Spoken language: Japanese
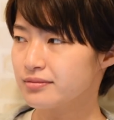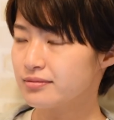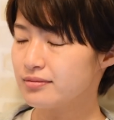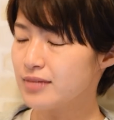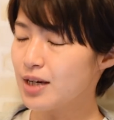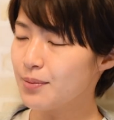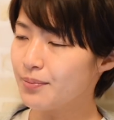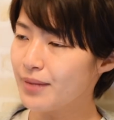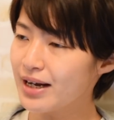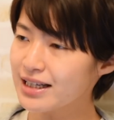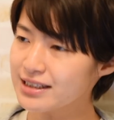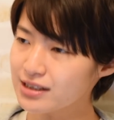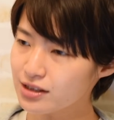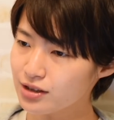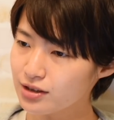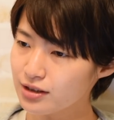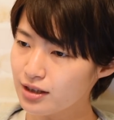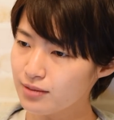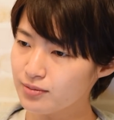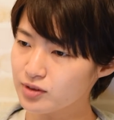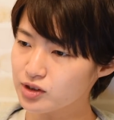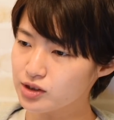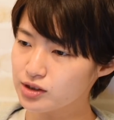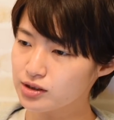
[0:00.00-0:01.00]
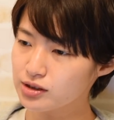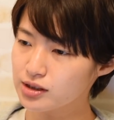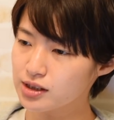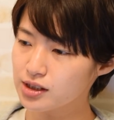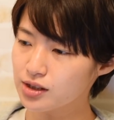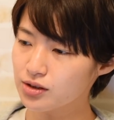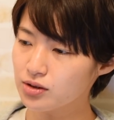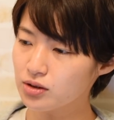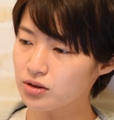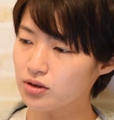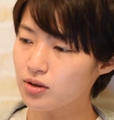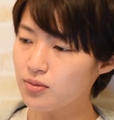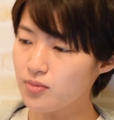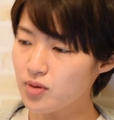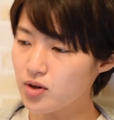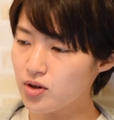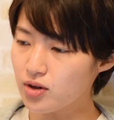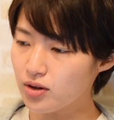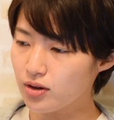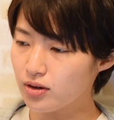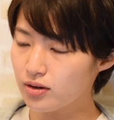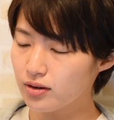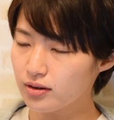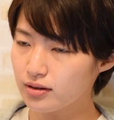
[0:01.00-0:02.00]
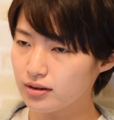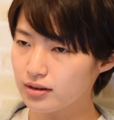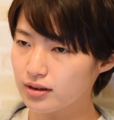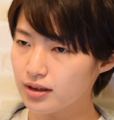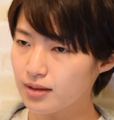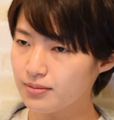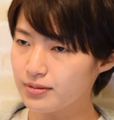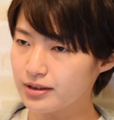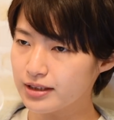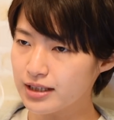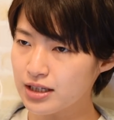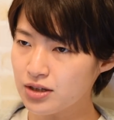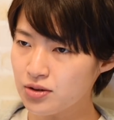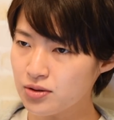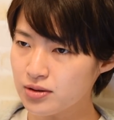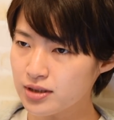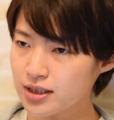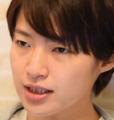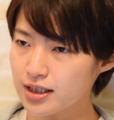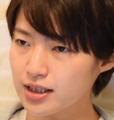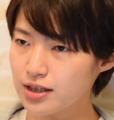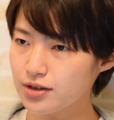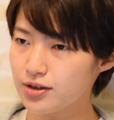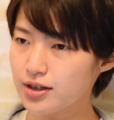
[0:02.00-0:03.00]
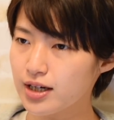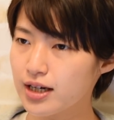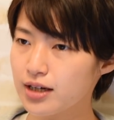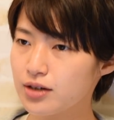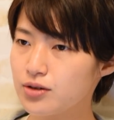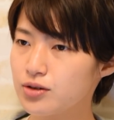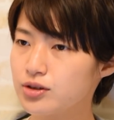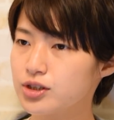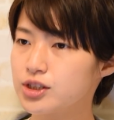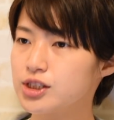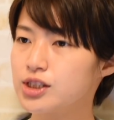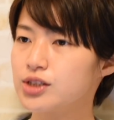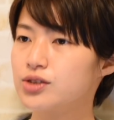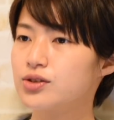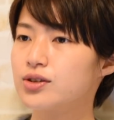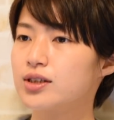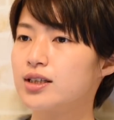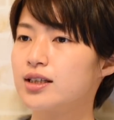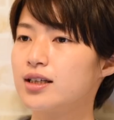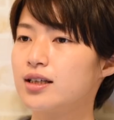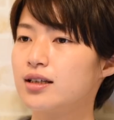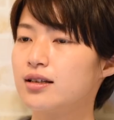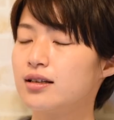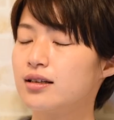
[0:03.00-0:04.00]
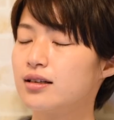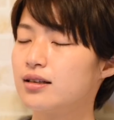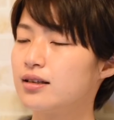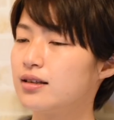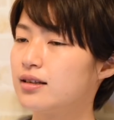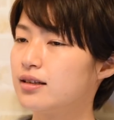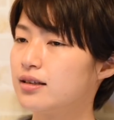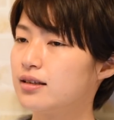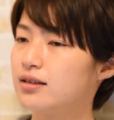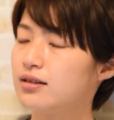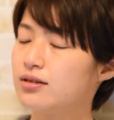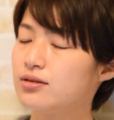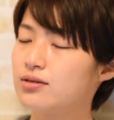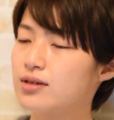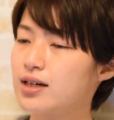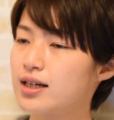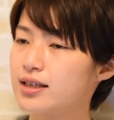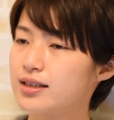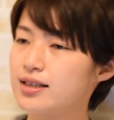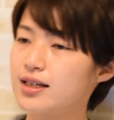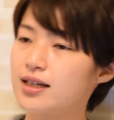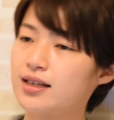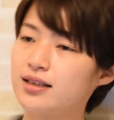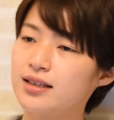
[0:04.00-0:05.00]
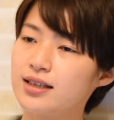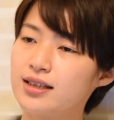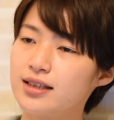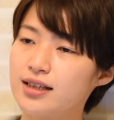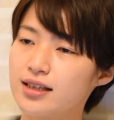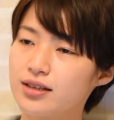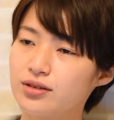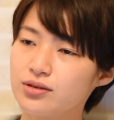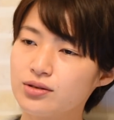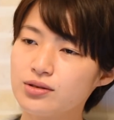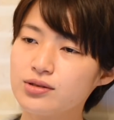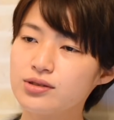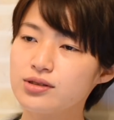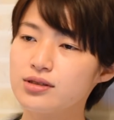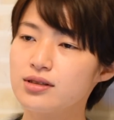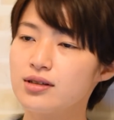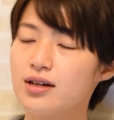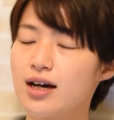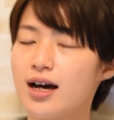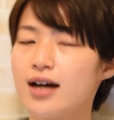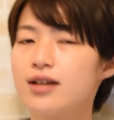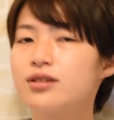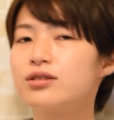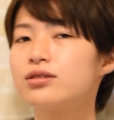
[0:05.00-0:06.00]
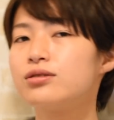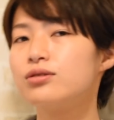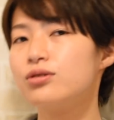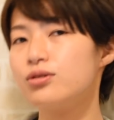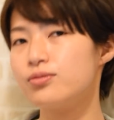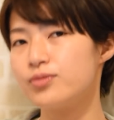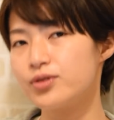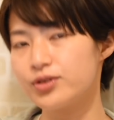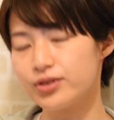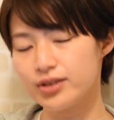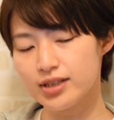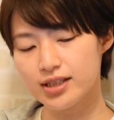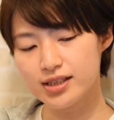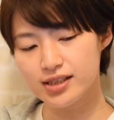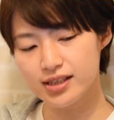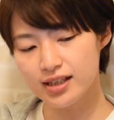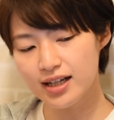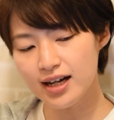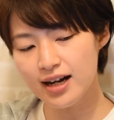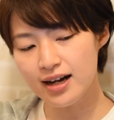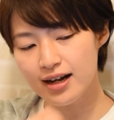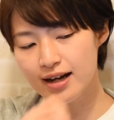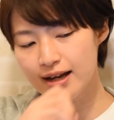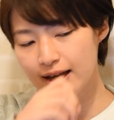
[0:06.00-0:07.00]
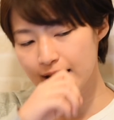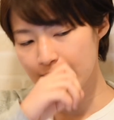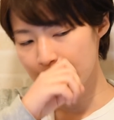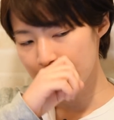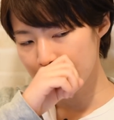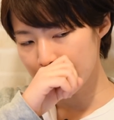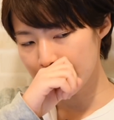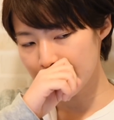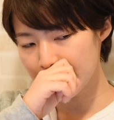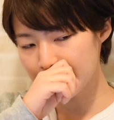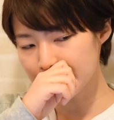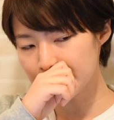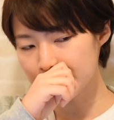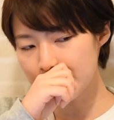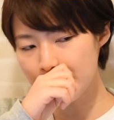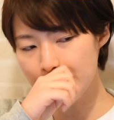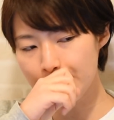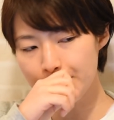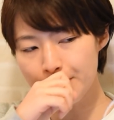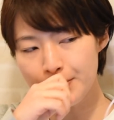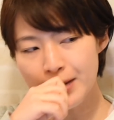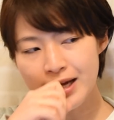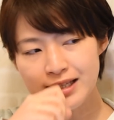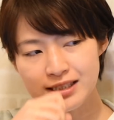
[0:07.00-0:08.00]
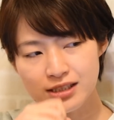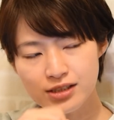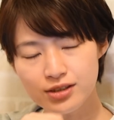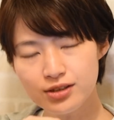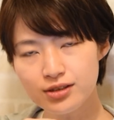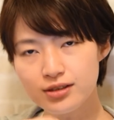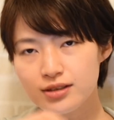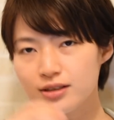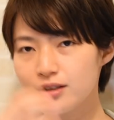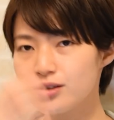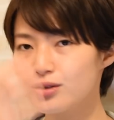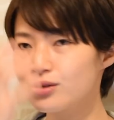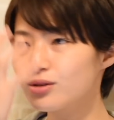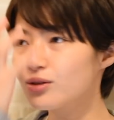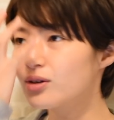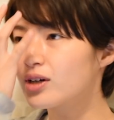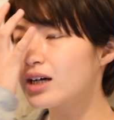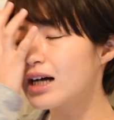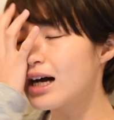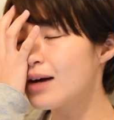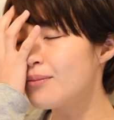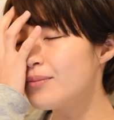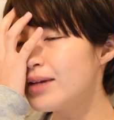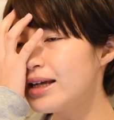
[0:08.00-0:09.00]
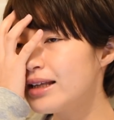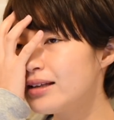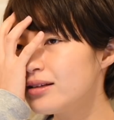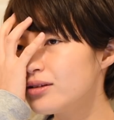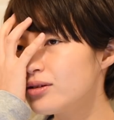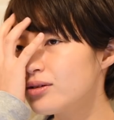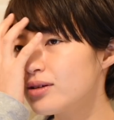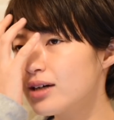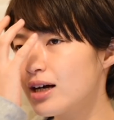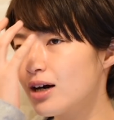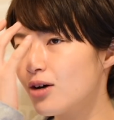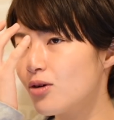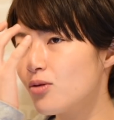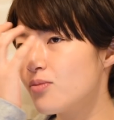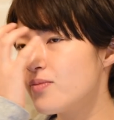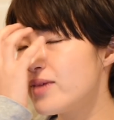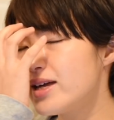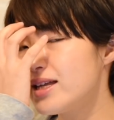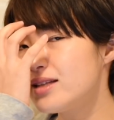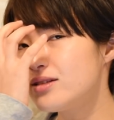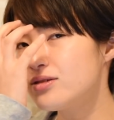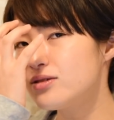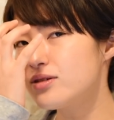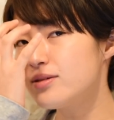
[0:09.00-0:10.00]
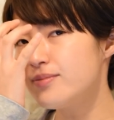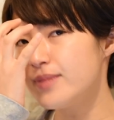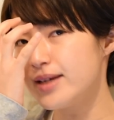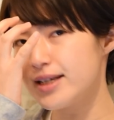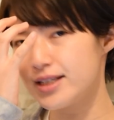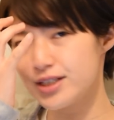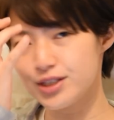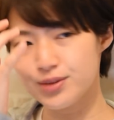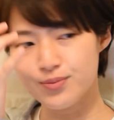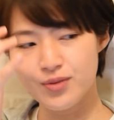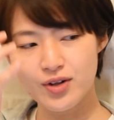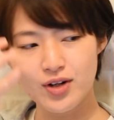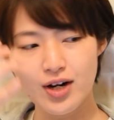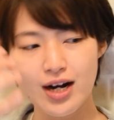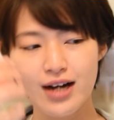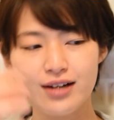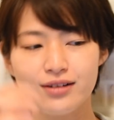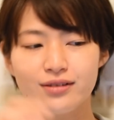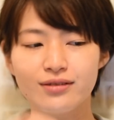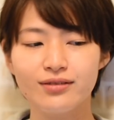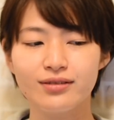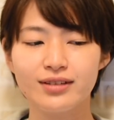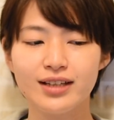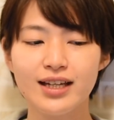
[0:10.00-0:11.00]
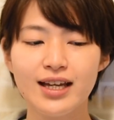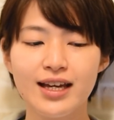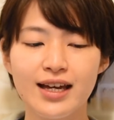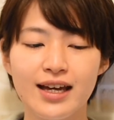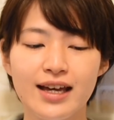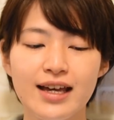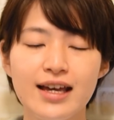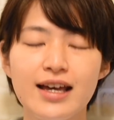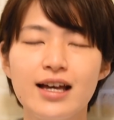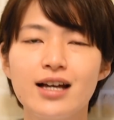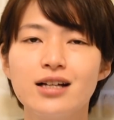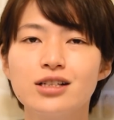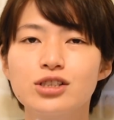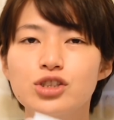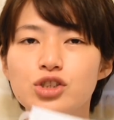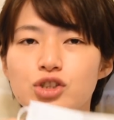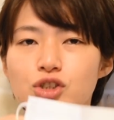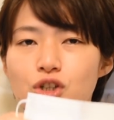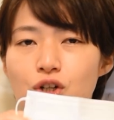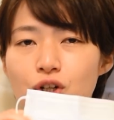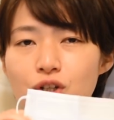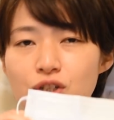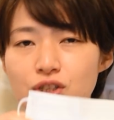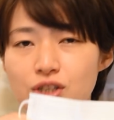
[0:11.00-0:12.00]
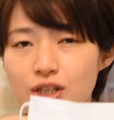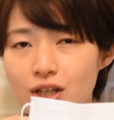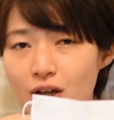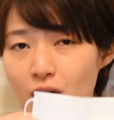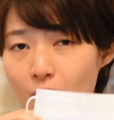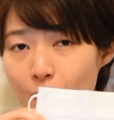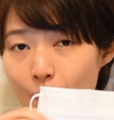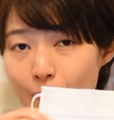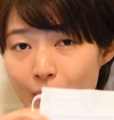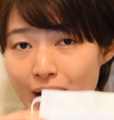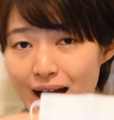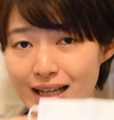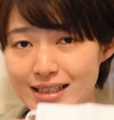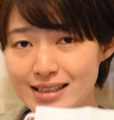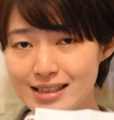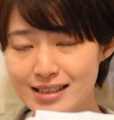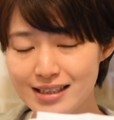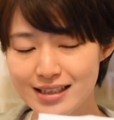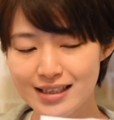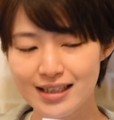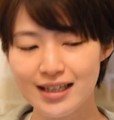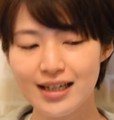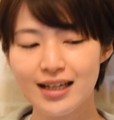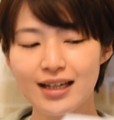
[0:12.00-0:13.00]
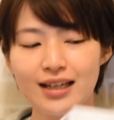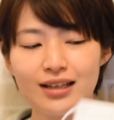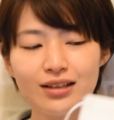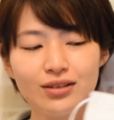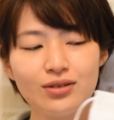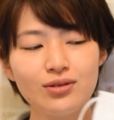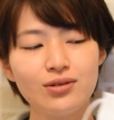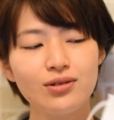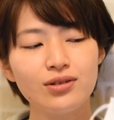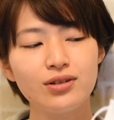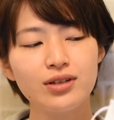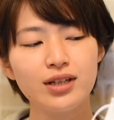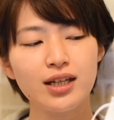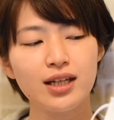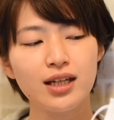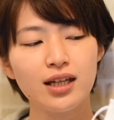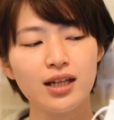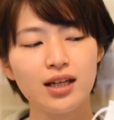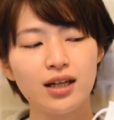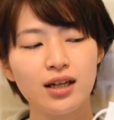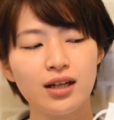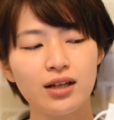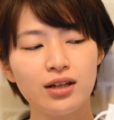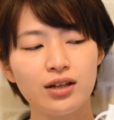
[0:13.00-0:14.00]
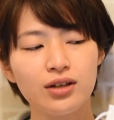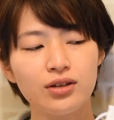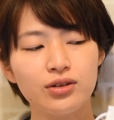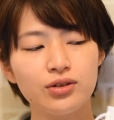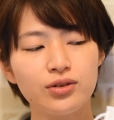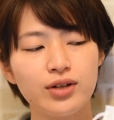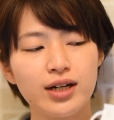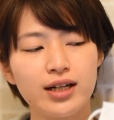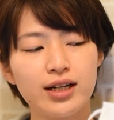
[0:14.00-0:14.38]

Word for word: まあ、マスクでも通じることも、多分日本に来てる外国人とかの方にだとあると思うんですが、えーと、マスクっていうと仮面とかお面のイメージもあるので surgical mask と、えー、言